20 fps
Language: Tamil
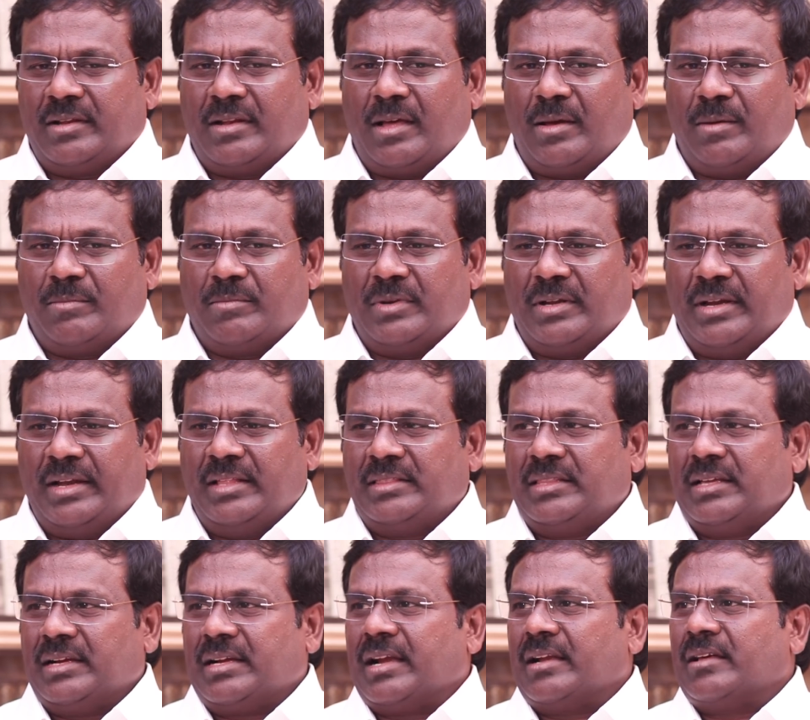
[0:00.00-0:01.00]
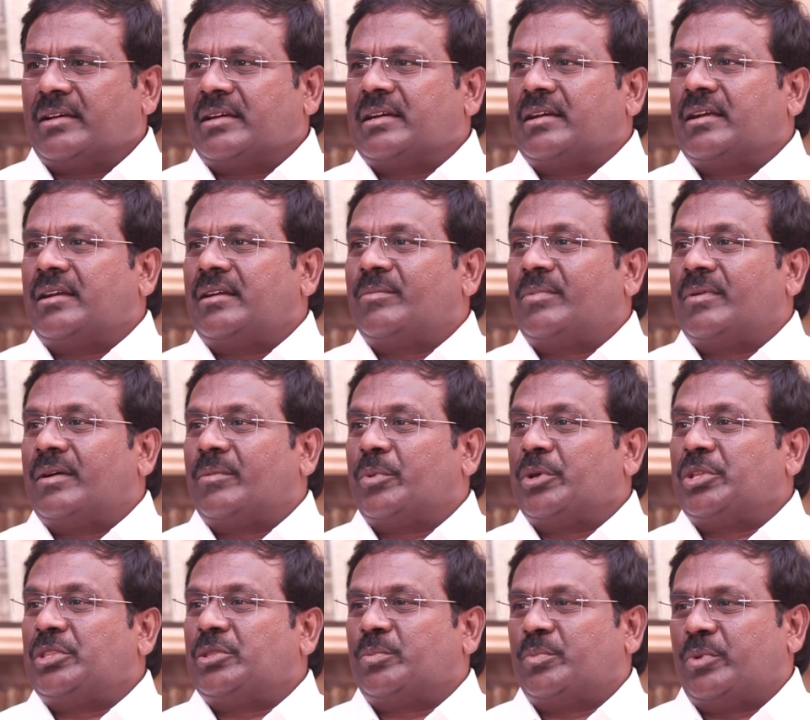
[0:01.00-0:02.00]
நாம் நினைத்த கணக்குகள்
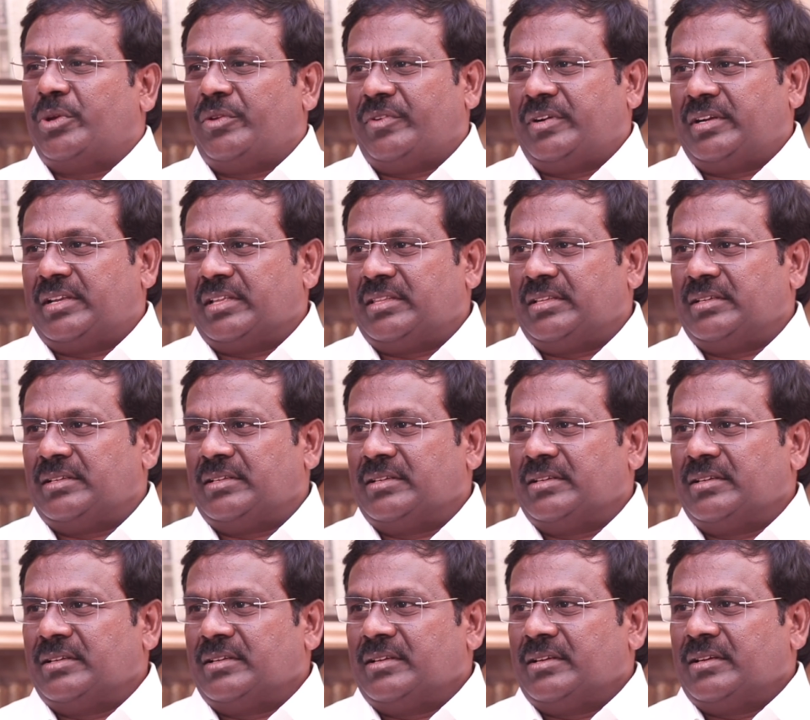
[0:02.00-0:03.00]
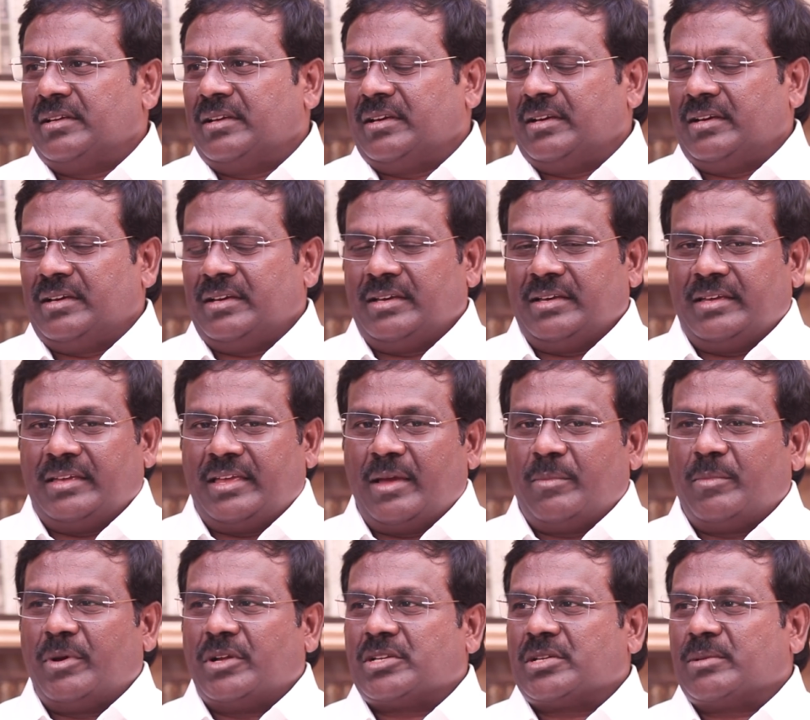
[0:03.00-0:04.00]
பொய்த்து போய்விட்டது
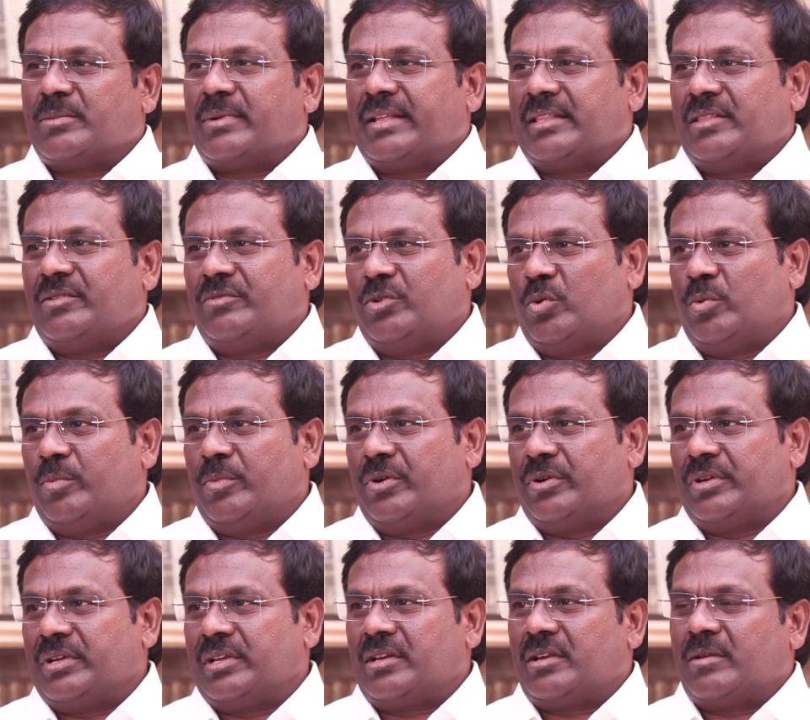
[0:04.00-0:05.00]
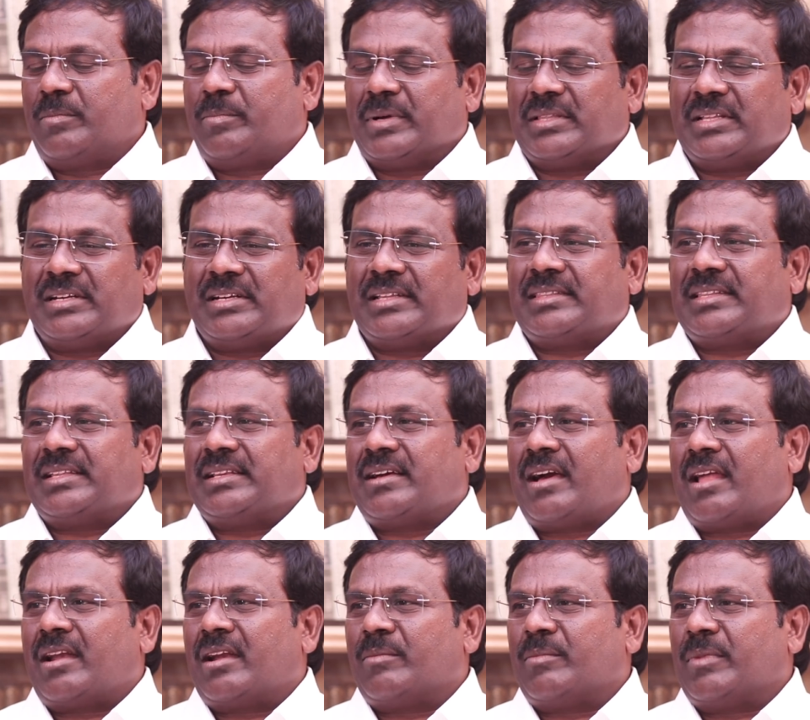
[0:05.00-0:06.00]
ஏமாற்றம் அடைந்து விடுவோமோ என்ற பதட்டத்தின்
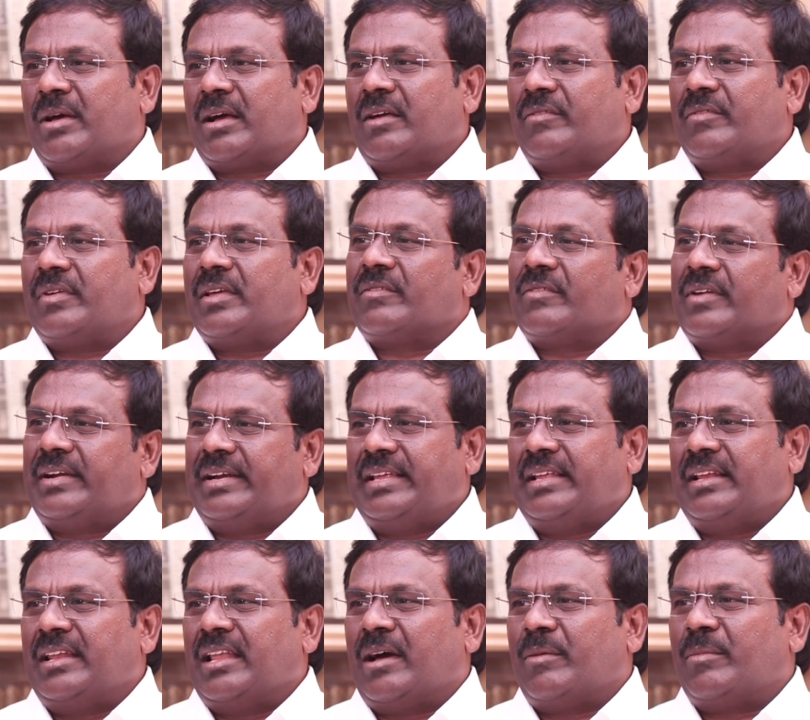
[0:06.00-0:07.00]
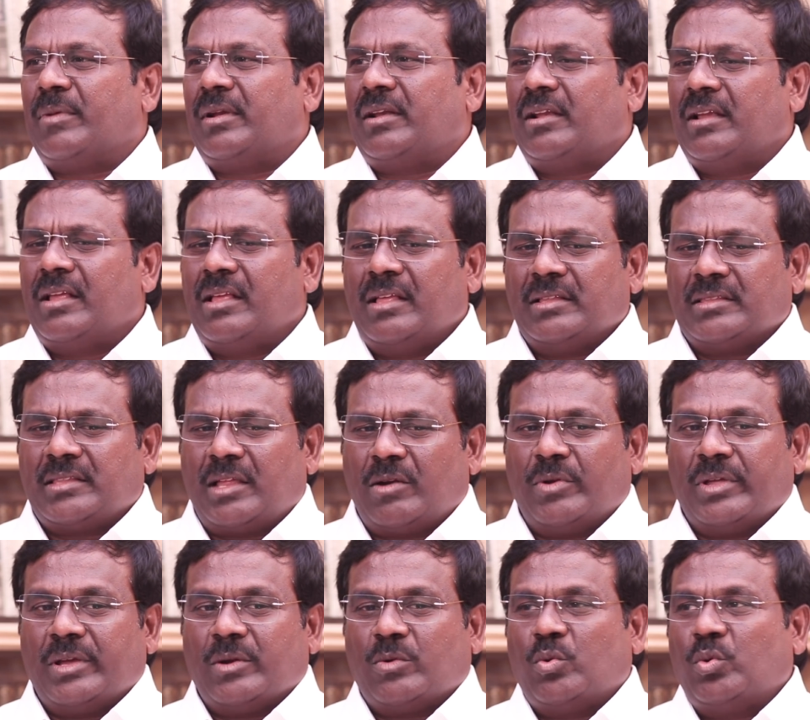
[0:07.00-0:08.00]
காரணமாக வேறு வழி இல்லாமல்
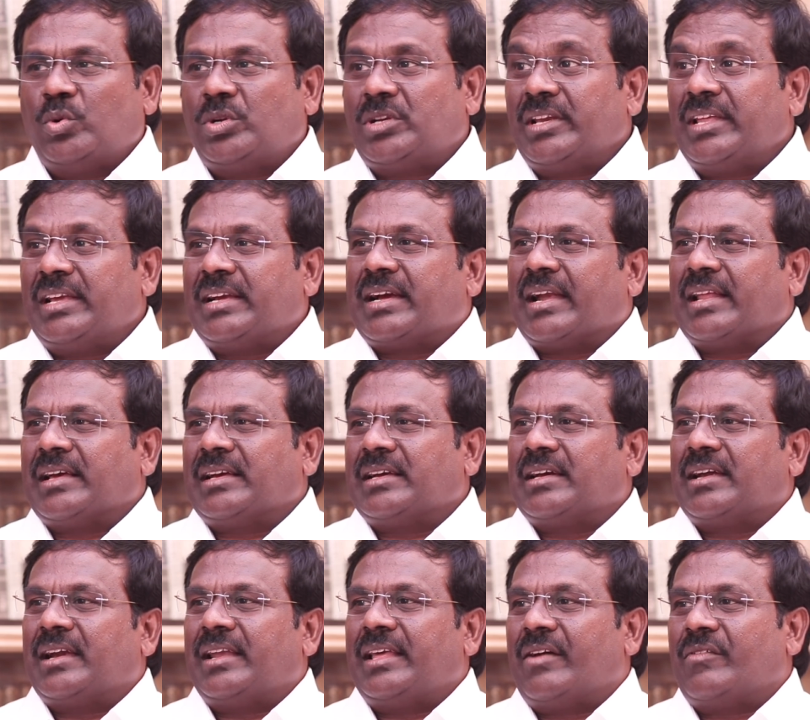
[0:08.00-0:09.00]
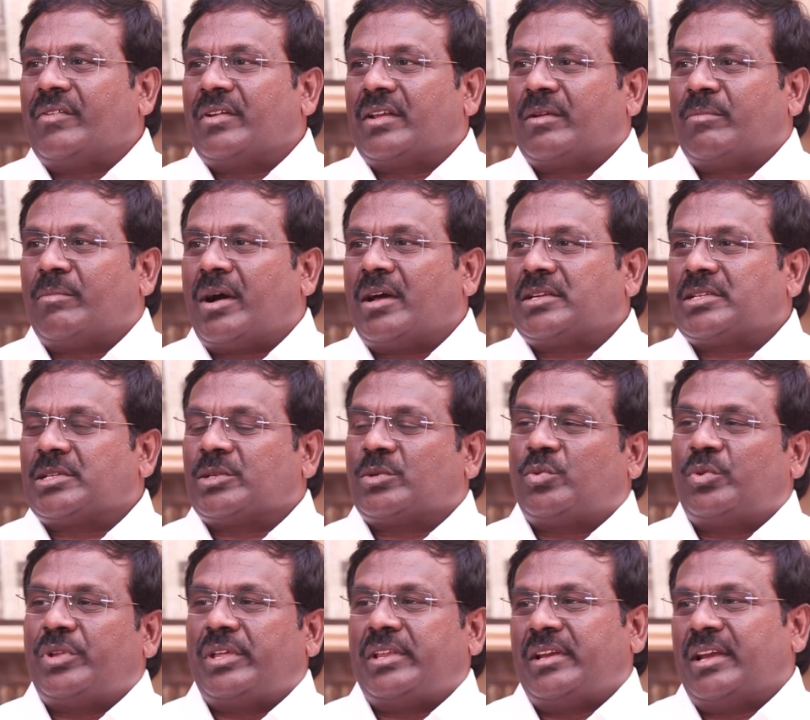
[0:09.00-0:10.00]
தன்னுடைய கூட்டணி கணக்குகளை அவர்கள்
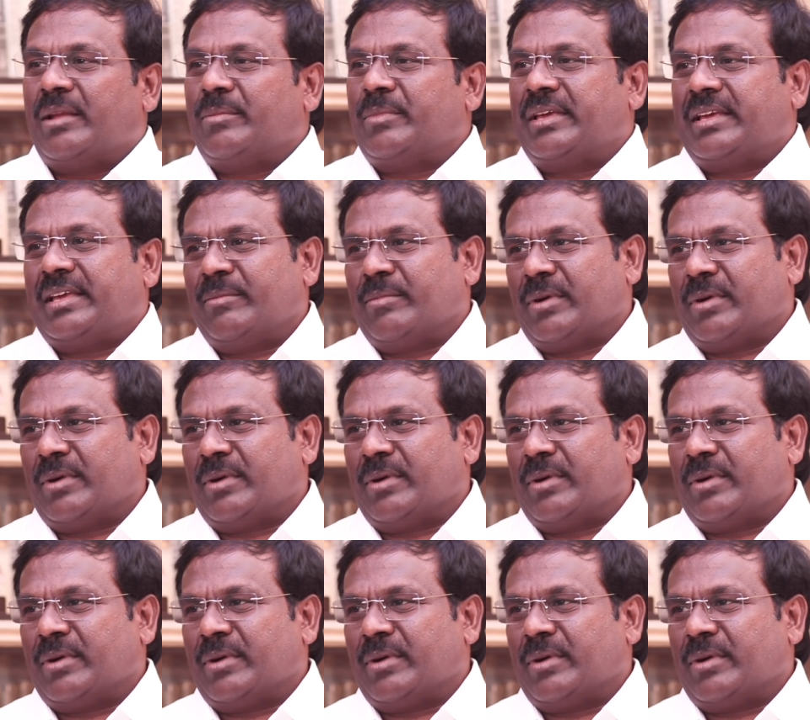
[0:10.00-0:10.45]
மாற்றக்கூடிய நிலைமைக்கு